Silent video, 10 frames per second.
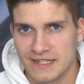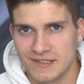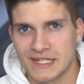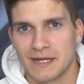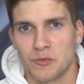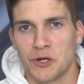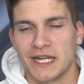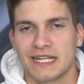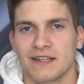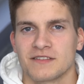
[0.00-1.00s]
der Singapore
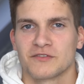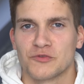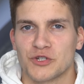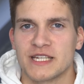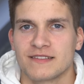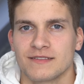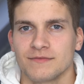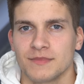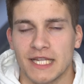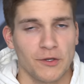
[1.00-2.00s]
Airlines zu
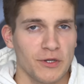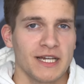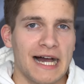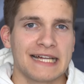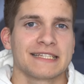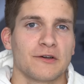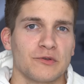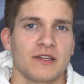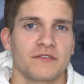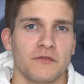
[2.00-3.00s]
schließen, der neue
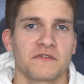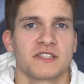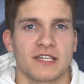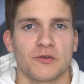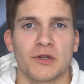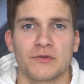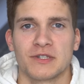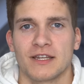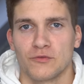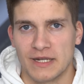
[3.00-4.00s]

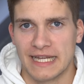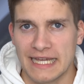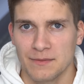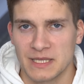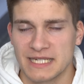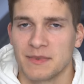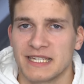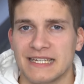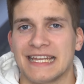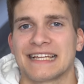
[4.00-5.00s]
A350-900 ULR, mit dem
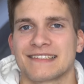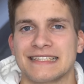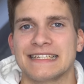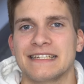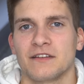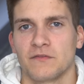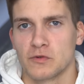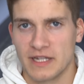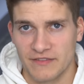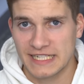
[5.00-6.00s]
man den längsten
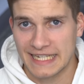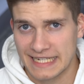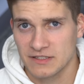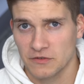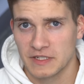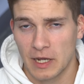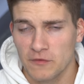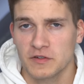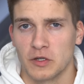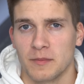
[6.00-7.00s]
Linienflug der Welt ja jetzt auch wieder
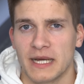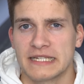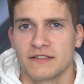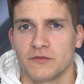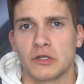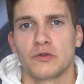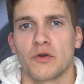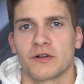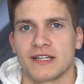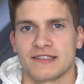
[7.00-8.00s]
aufgenommen hat, von New
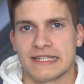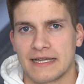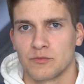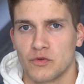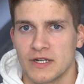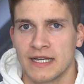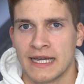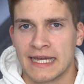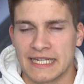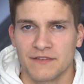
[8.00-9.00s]
York nach Singapur,
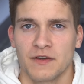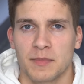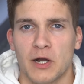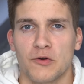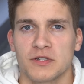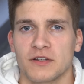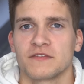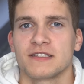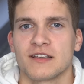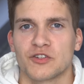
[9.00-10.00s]
der verbraucht
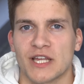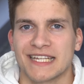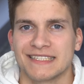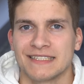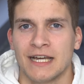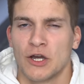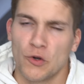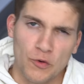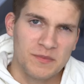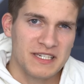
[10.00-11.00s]
auf dieser Strecke
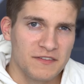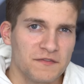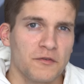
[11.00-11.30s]
um die